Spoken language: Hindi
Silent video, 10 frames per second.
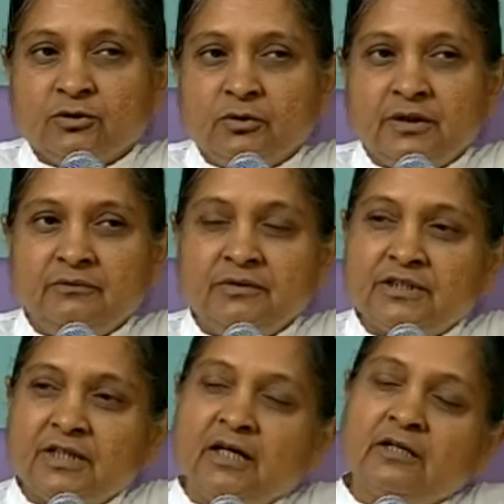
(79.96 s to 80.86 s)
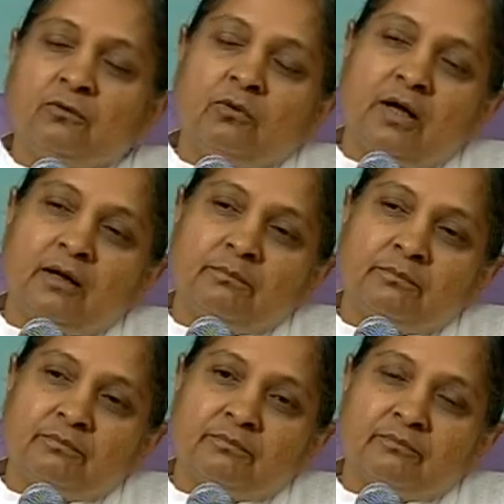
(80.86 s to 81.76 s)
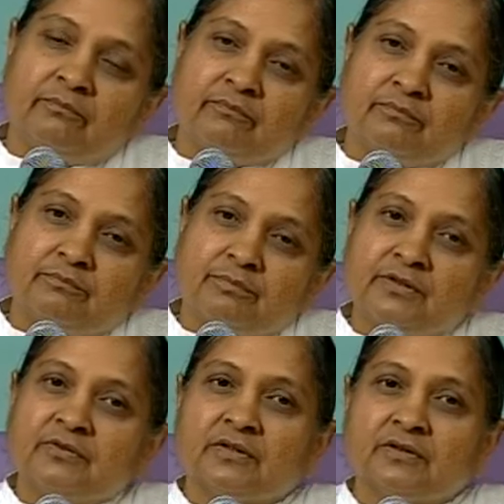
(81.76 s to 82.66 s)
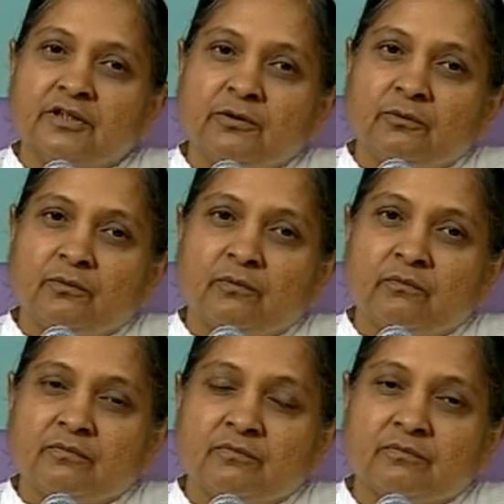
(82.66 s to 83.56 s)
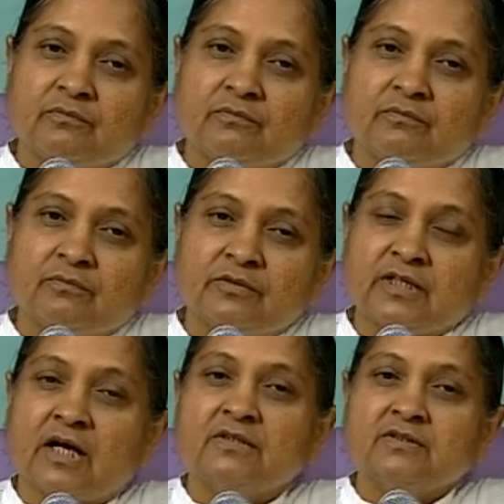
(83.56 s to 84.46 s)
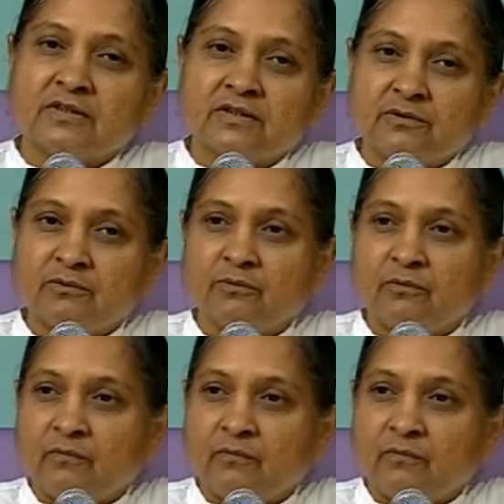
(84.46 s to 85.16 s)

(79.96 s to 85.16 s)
और ये विचार को आप पढ़ सकते हो जान सकते हो